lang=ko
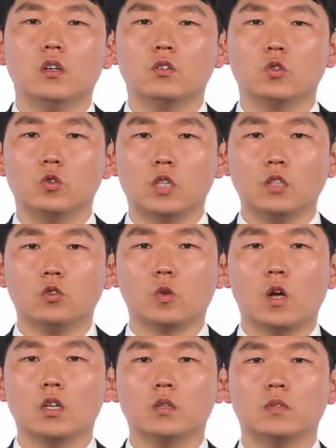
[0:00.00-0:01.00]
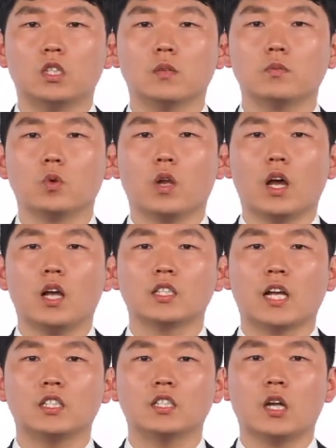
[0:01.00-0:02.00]
출산축하금 지급조례가
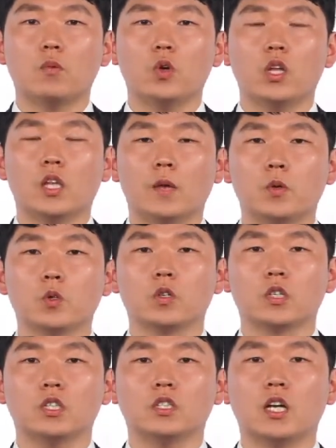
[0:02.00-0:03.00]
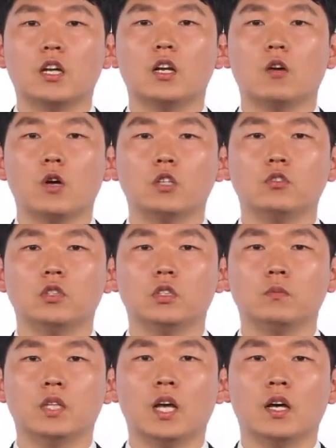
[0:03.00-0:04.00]
자치사무의 대표적인 사례라고 할 수
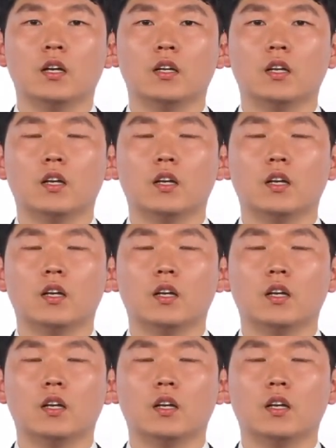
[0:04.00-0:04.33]
있습니다.